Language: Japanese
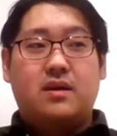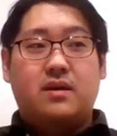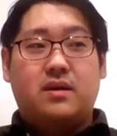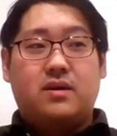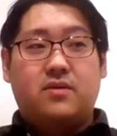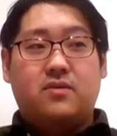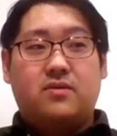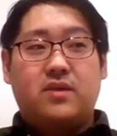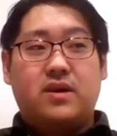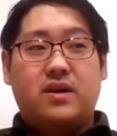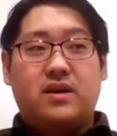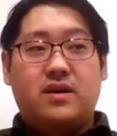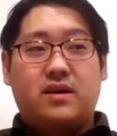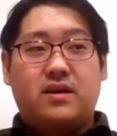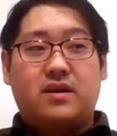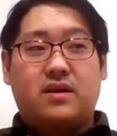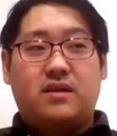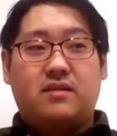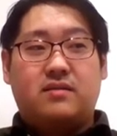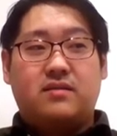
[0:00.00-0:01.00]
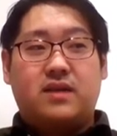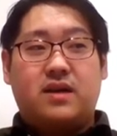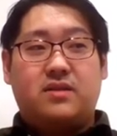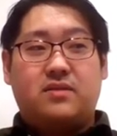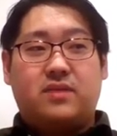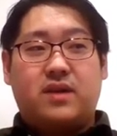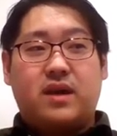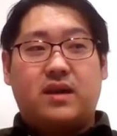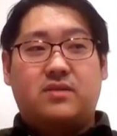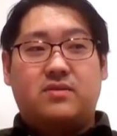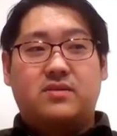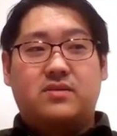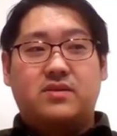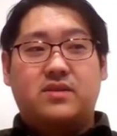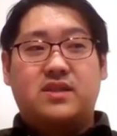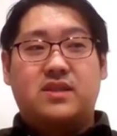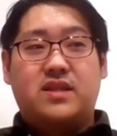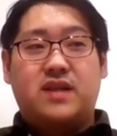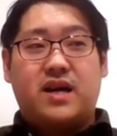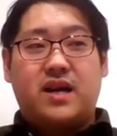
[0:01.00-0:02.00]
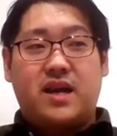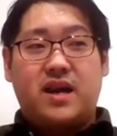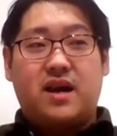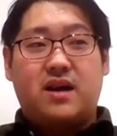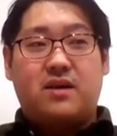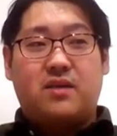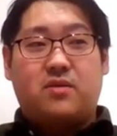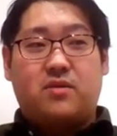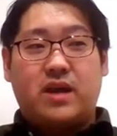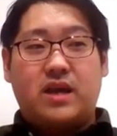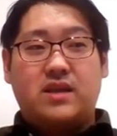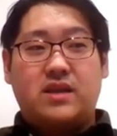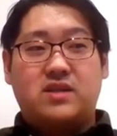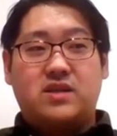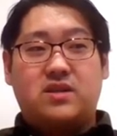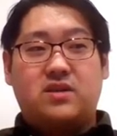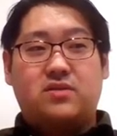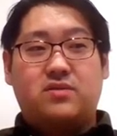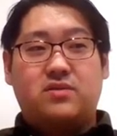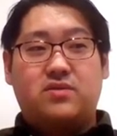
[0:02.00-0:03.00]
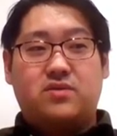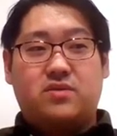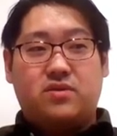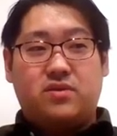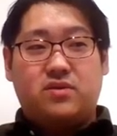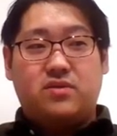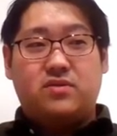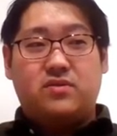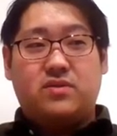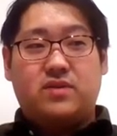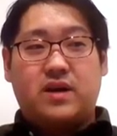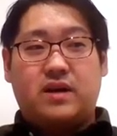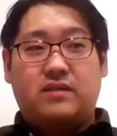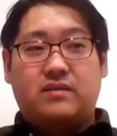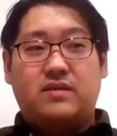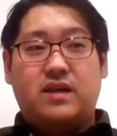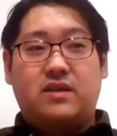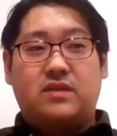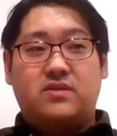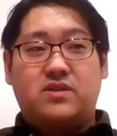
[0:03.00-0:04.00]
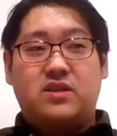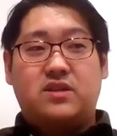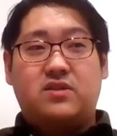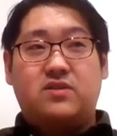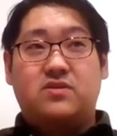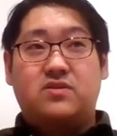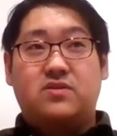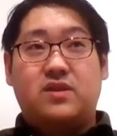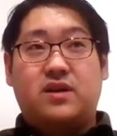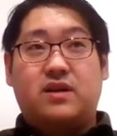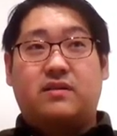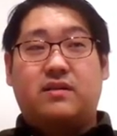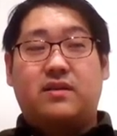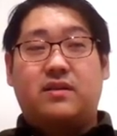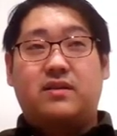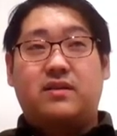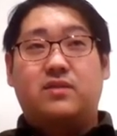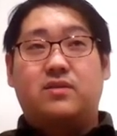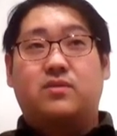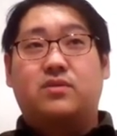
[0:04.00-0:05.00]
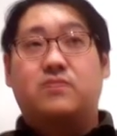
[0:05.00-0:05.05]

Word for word: 教員が学内の健康診断や保健診療所という学内の診療所に関わっているこ